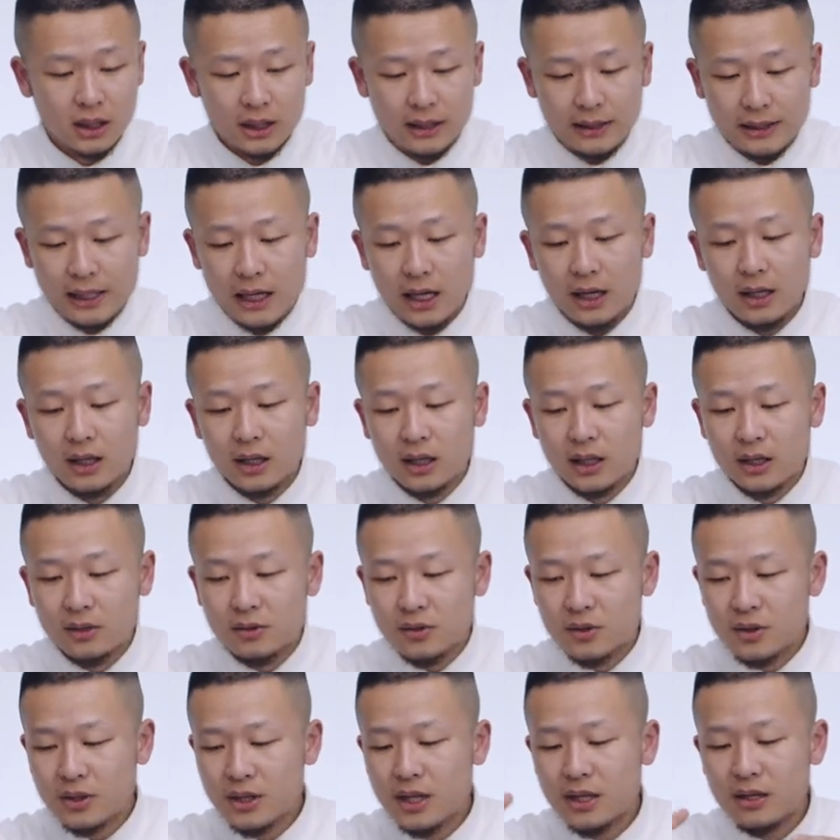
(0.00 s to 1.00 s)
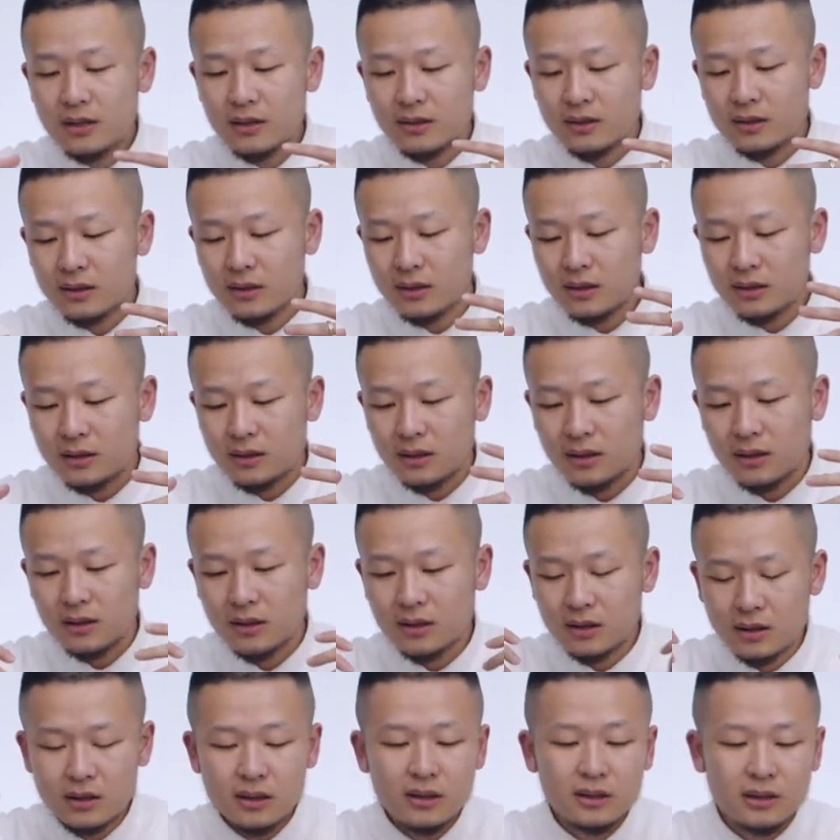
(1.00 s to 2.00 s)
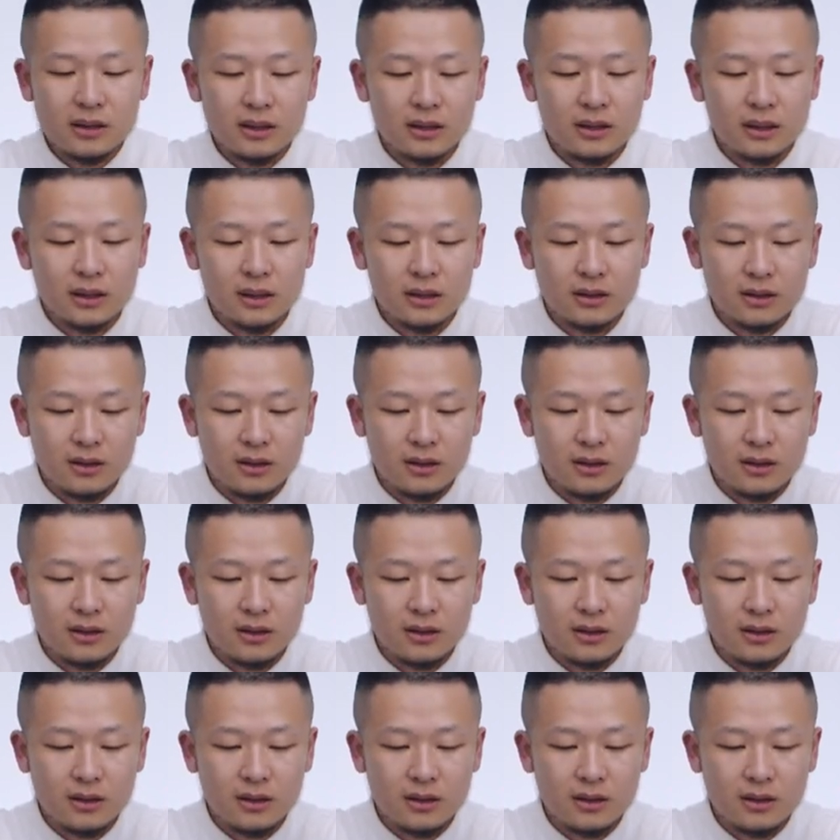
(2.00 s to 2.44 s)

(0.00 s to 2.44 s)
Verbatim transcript: 那这一次的设计呢，